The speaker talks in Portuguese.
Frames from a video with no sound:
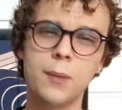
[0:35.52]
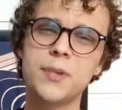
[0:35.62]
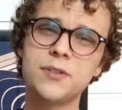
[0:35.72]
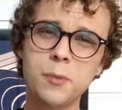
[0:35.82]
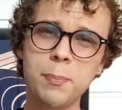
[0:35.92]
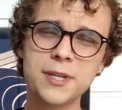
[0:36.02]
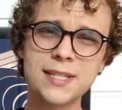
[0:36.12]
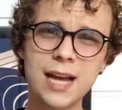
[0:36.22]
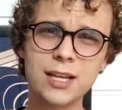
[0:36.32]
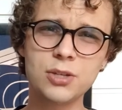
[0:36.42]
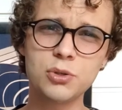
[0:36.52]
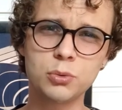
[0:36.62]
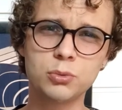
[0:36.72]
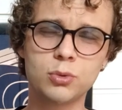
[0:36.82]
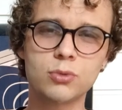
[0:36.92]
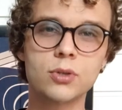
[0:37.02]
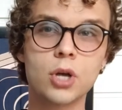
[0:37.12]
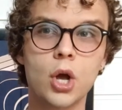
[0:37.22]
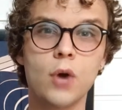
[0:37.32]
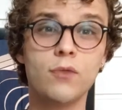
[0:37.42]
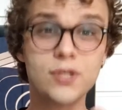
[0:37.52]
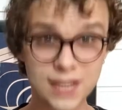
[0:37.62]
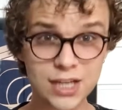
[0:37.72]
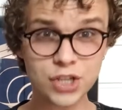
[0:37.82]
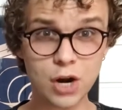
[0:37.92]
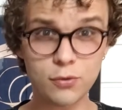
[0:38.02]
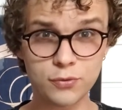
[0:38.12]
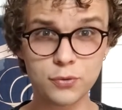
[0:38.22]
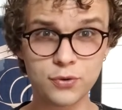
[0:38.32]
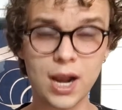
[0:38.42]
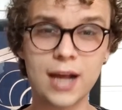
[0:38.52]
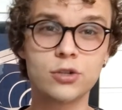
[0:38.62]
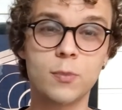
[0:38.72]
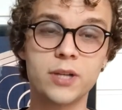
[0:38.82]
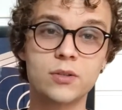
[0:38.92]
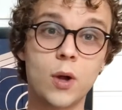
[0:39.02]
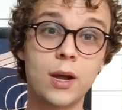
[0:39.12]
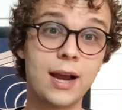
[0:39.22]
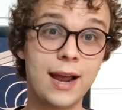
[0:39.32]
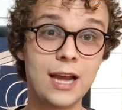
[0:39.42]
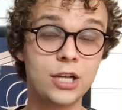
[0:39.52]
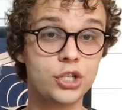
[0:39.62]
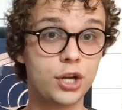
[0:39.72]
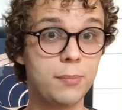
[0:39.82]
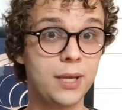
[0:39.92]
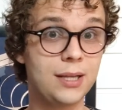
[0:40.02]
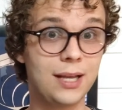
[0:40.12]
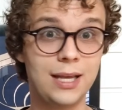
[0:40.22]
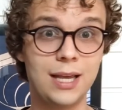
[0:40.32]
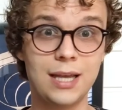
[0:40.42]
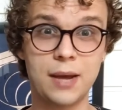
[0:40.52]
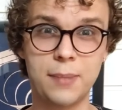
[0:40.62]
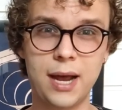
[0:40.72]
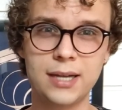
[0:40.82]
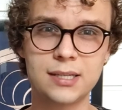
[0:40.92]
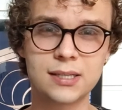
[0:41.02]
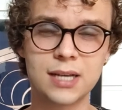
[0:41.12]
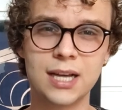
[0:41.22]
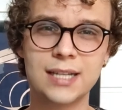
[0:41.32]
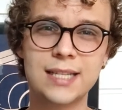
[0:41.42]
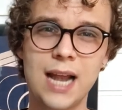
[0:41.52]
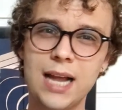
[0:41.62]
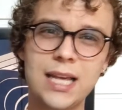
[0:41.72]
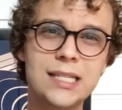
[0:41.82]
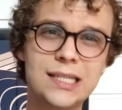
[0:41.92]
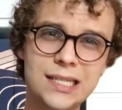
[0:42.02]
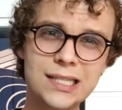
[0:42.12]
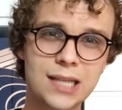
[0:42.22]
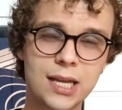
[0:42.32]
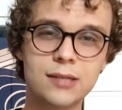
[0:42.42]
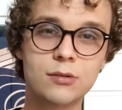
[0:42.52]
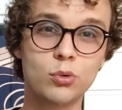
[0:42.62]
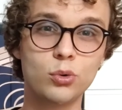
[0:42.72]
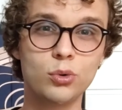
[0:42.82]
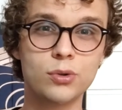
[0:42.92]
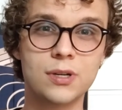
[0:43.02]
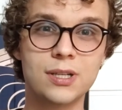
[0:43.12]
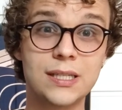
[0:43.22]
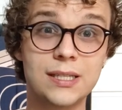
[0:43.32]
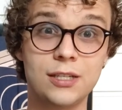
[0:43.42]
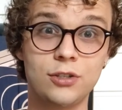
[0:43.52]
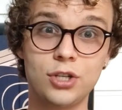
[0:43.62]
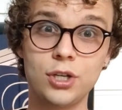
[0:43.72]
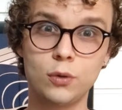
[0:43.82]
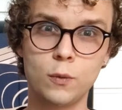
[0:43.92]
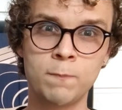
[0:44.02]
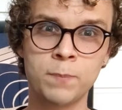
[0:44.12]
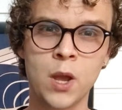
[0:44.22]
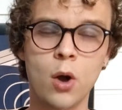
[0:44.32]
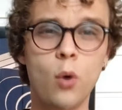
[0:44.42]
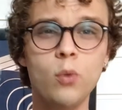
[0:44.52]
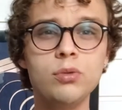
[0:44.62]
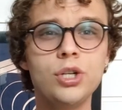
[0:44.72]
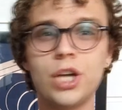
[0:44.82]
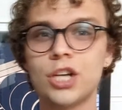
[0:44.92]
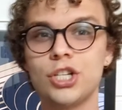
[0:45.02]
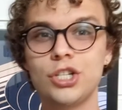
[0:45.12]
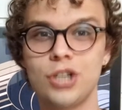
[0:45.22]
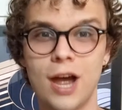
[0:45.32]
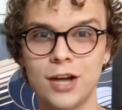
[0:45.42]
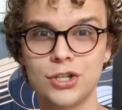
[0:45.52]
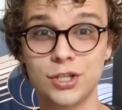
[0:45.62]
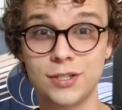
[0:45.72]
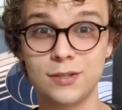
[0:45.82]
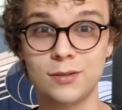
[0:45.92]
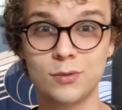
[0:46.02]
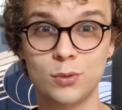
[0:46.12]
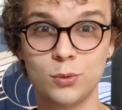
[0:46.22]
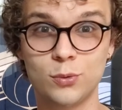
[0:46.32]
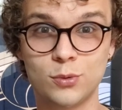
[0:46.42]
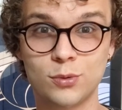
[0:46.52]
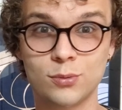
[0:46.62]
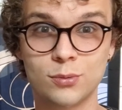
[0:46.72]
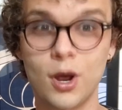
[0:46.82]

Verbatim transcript: Mas vamos pensar aqui juntos. Você já ouviu falar de uma história LGBTQIA? Será que existem estudos nesse sentido? Onde que a gente acha esses estudos?